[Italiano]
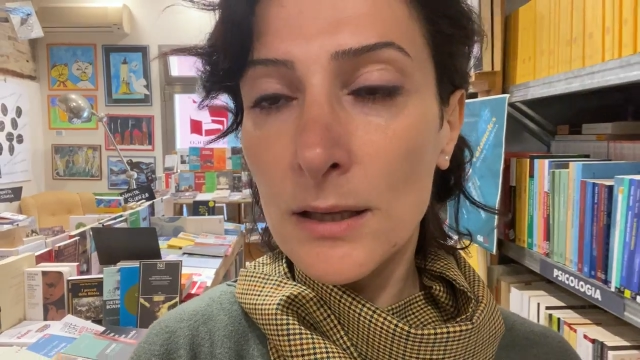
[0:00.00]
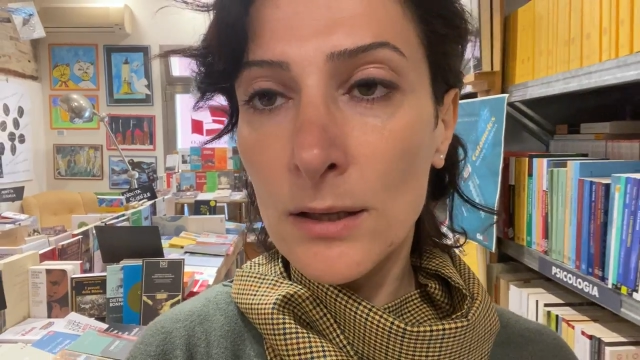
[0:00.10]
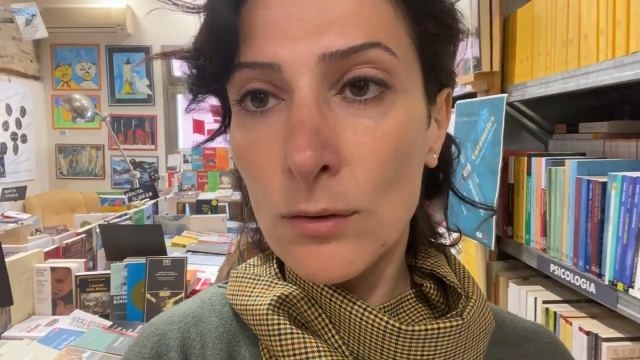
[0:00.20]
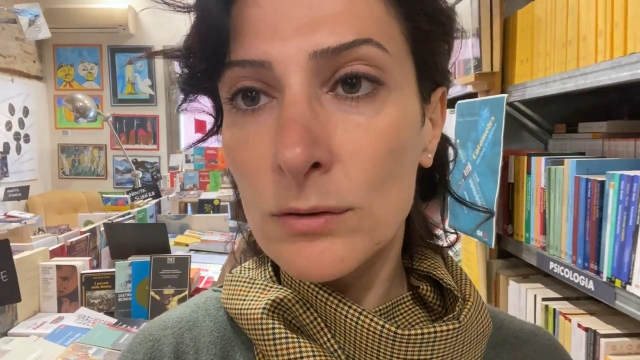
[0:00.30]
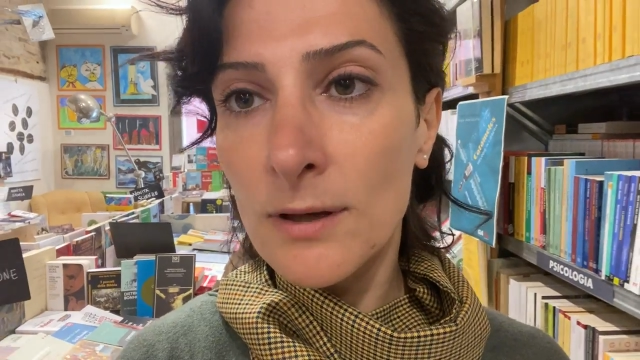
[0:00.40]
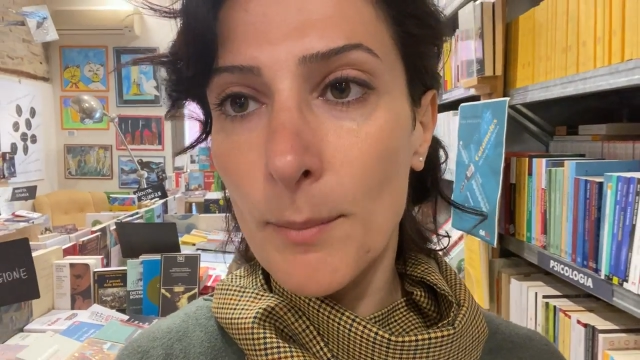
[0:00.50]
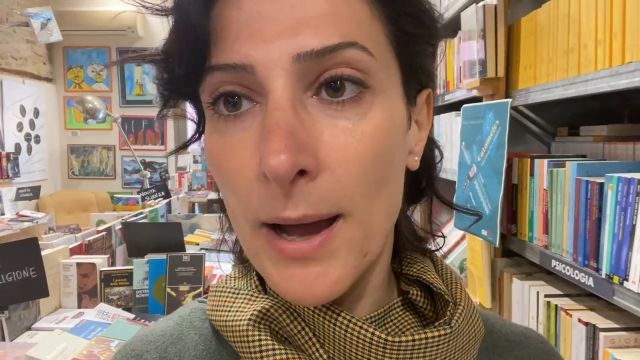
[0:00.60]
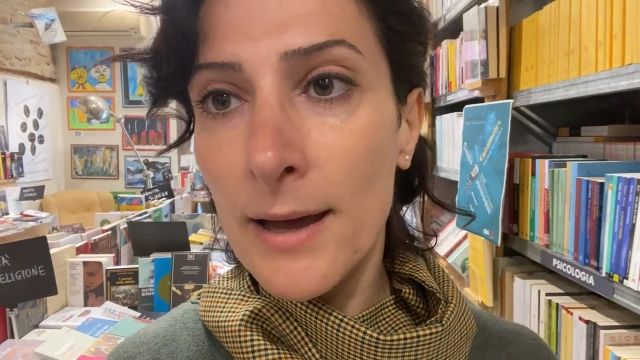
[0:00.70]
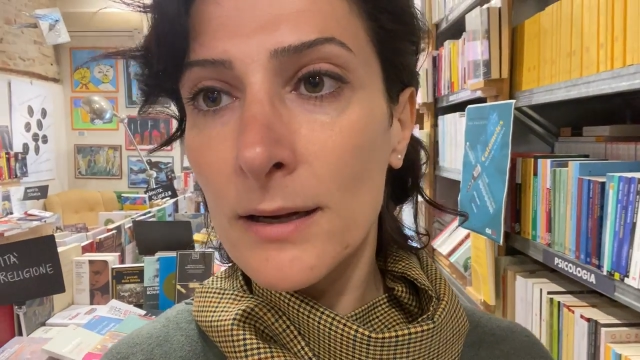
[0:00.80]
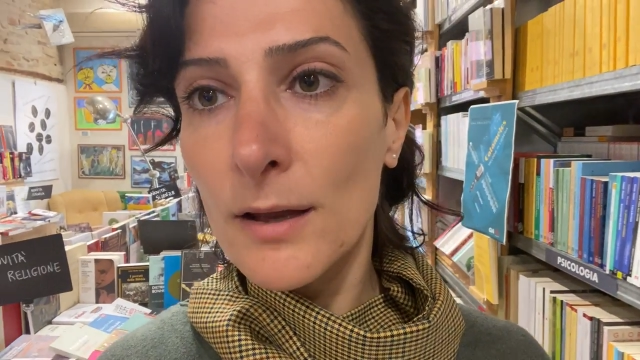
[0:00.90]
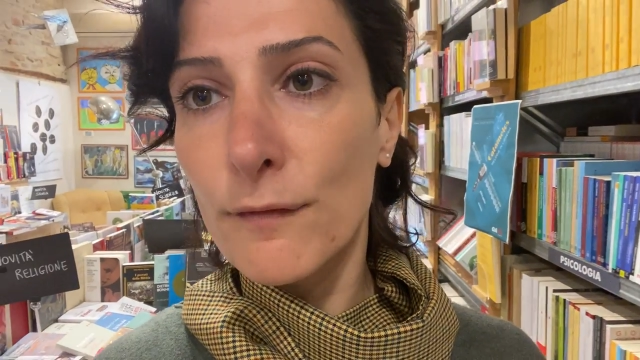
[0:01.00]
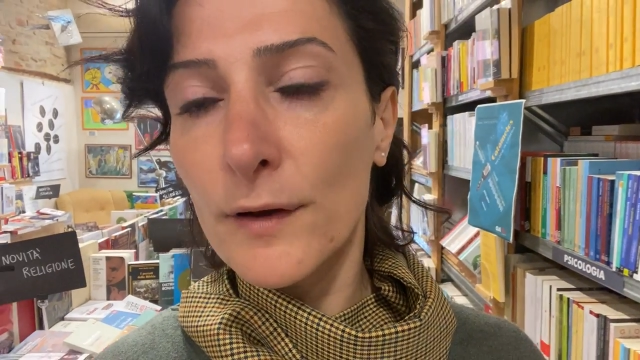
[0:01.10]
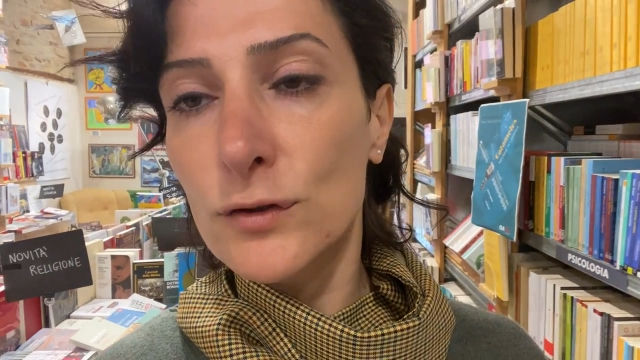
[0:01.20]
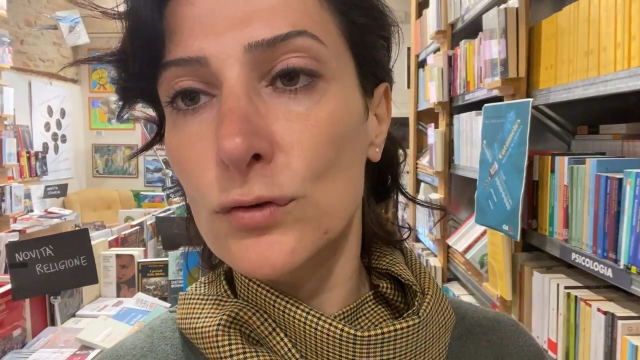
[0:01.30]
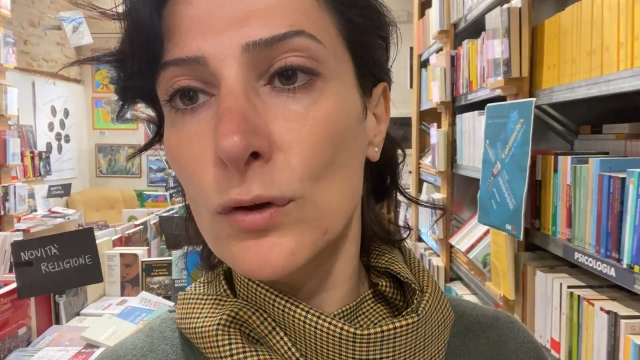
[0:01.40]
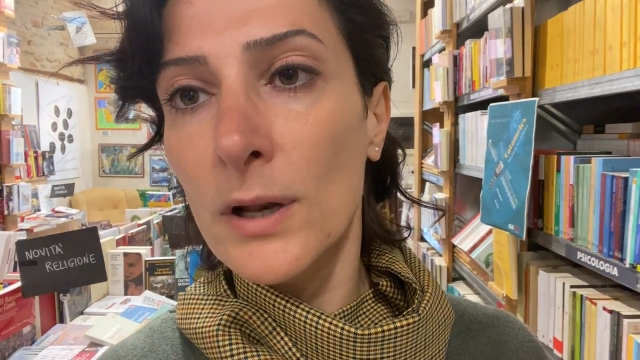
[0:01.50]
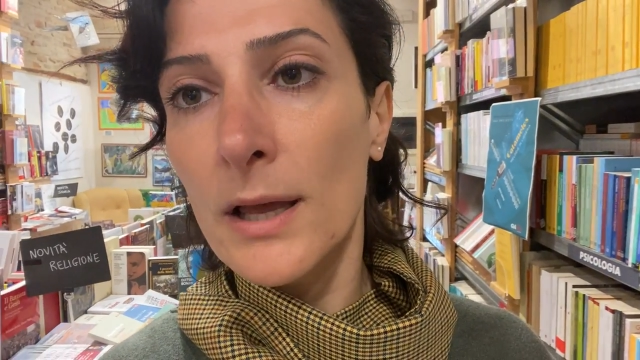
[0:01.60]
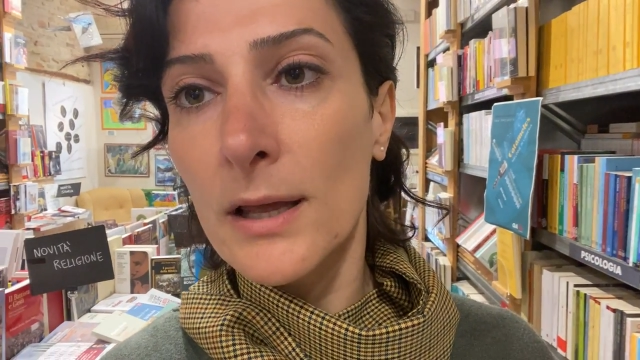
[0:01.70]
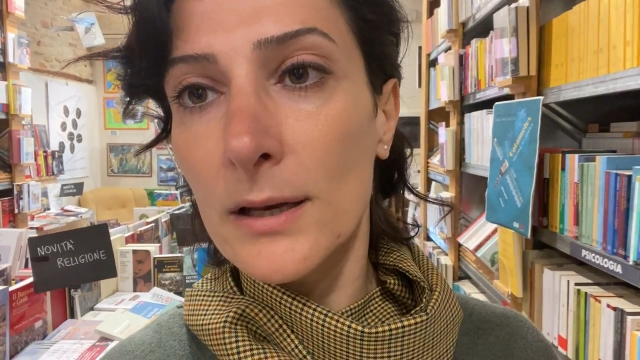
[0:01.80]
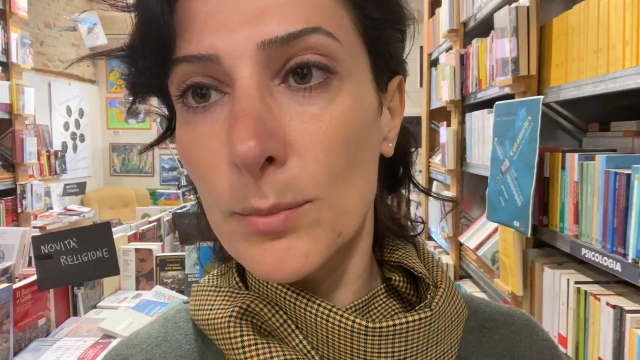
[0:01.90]
io, Tamar, che faccio
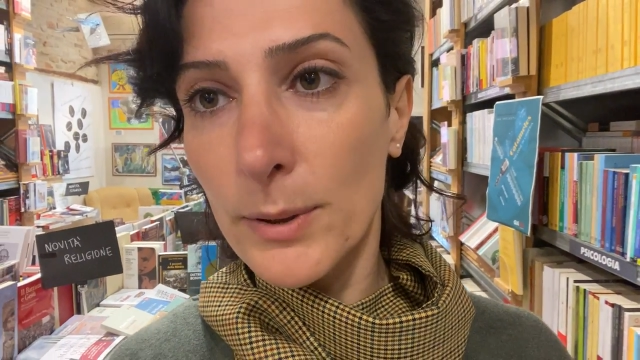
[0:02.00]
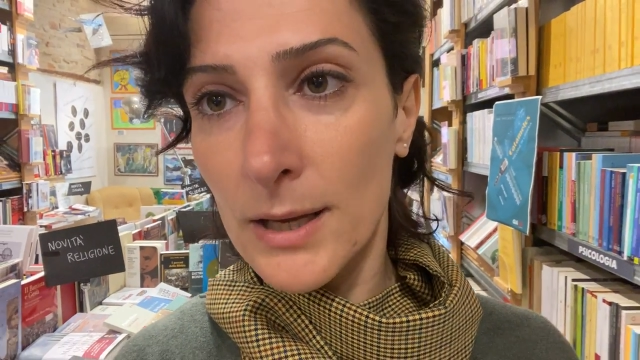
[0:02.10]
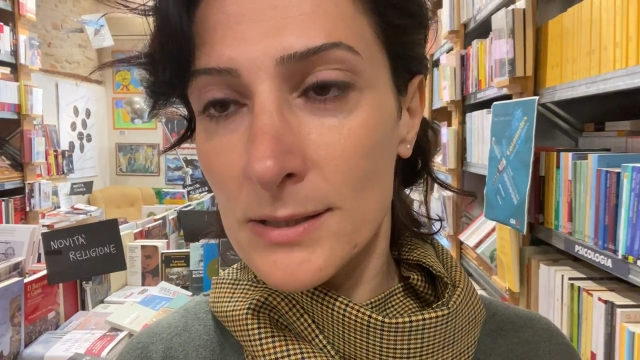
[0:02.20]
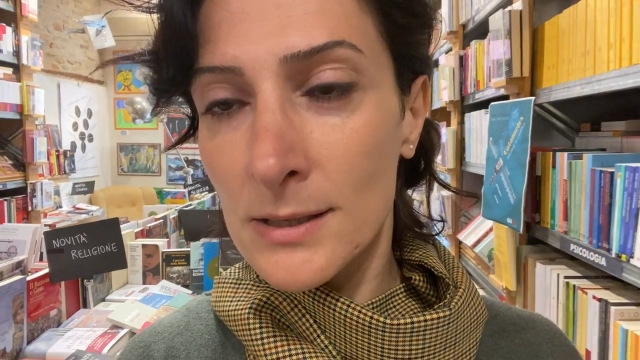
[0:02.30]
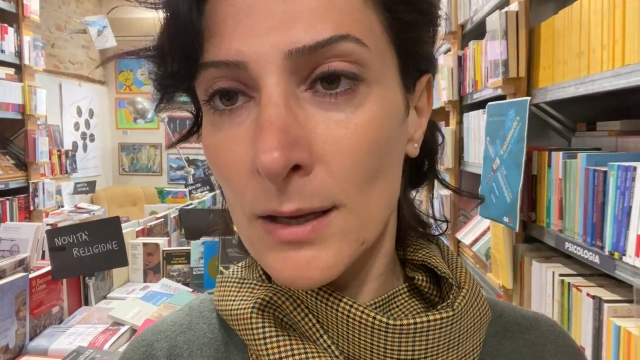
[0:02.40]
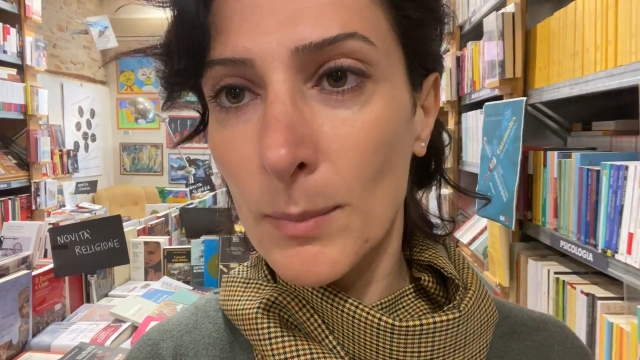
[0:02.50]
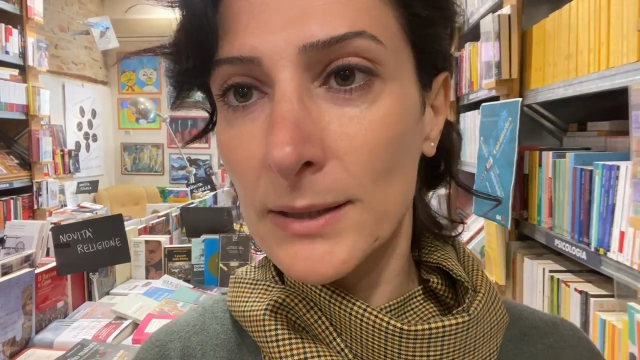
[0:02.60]
le riprese,